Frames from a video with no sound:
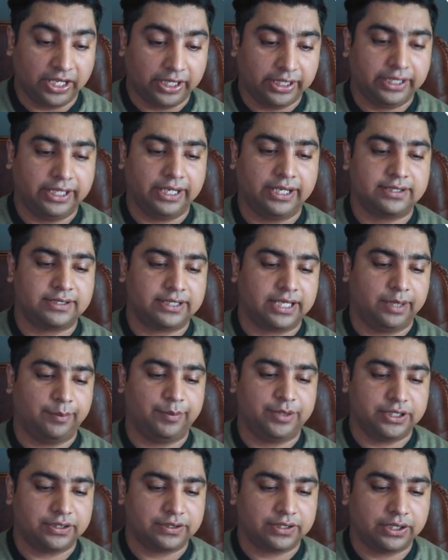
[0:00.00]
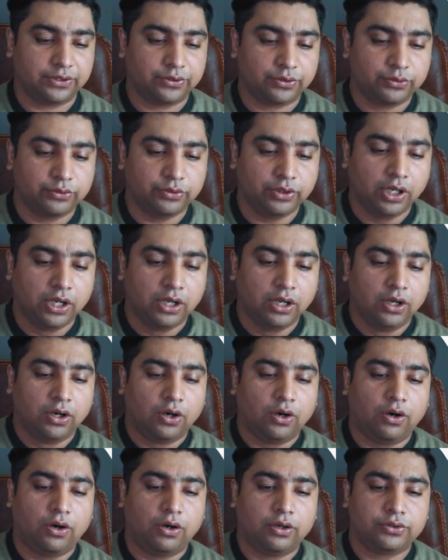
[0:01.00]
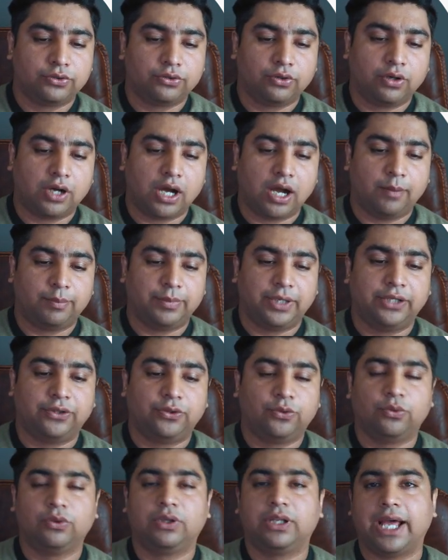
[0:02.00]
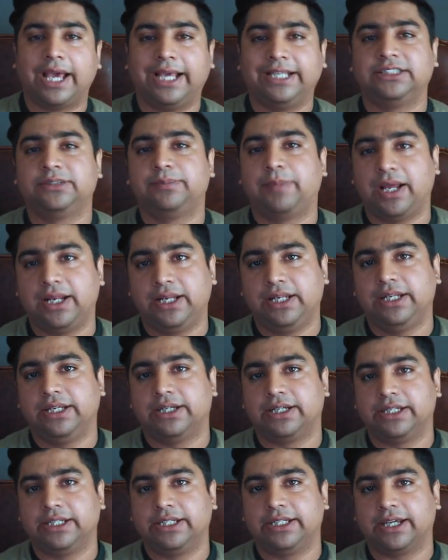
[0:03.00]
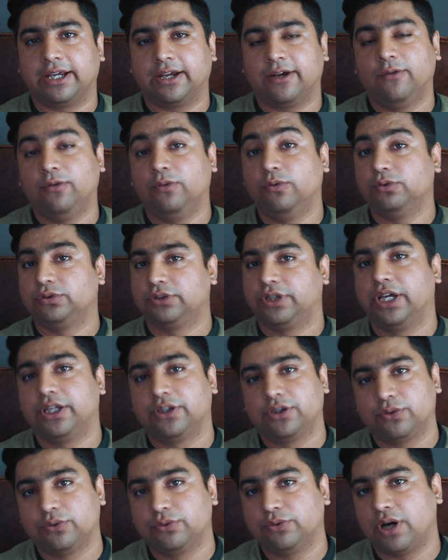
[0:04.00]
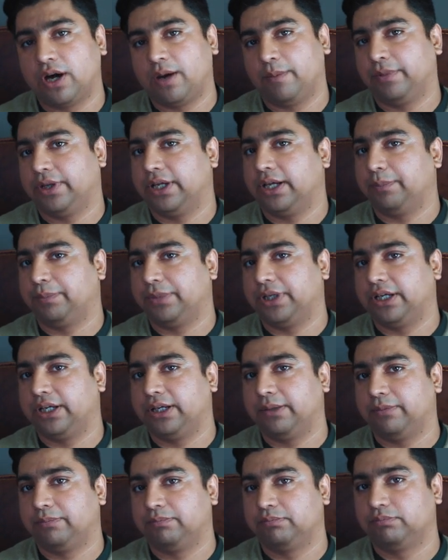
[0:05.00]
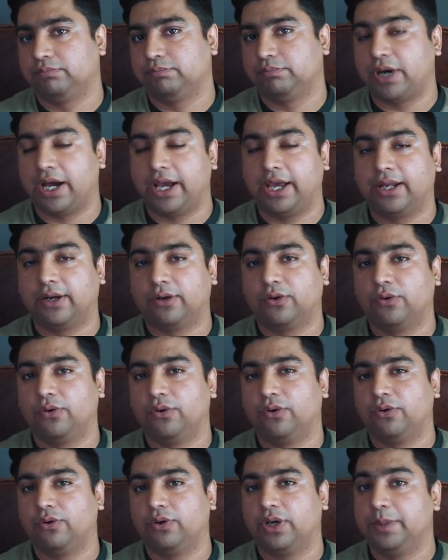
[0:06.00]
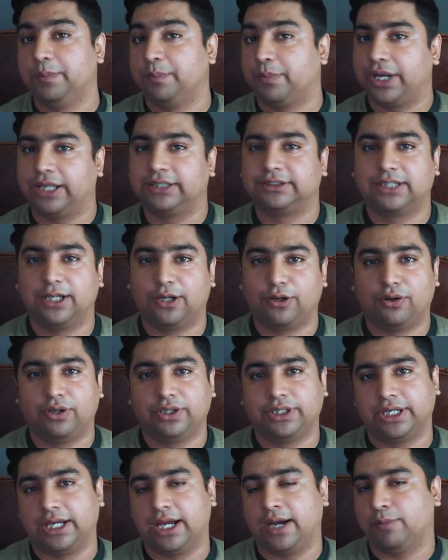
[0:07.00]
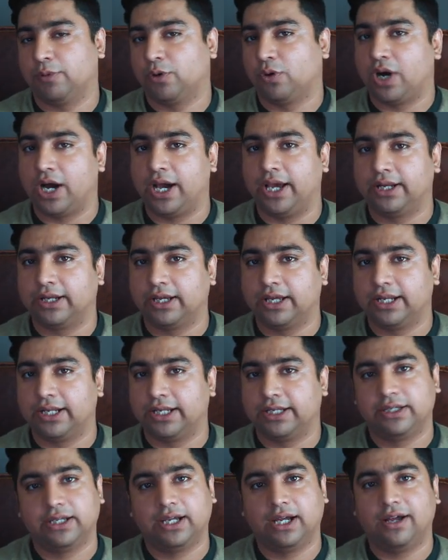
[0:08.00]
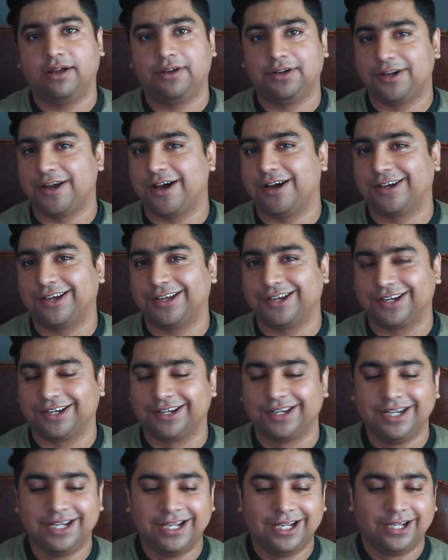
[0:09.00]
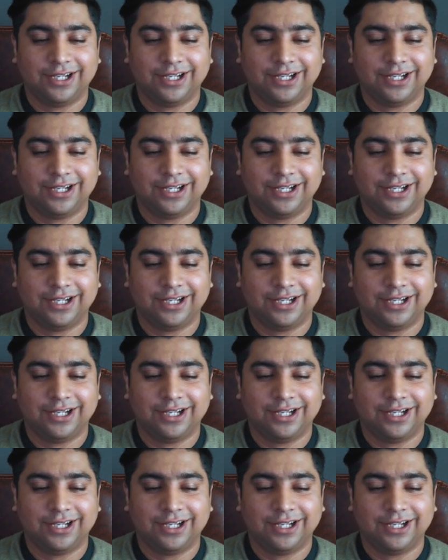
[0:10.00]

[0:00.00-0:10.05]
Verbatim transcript: यानी गिग्स की इमेजेस के थ्रू और जो आपने दो लाइंस पहले लिखनी है उसके थ्रू आपने अपने बायर को इम्प्रेस करना होता है कि आपको हायर करें या ना करें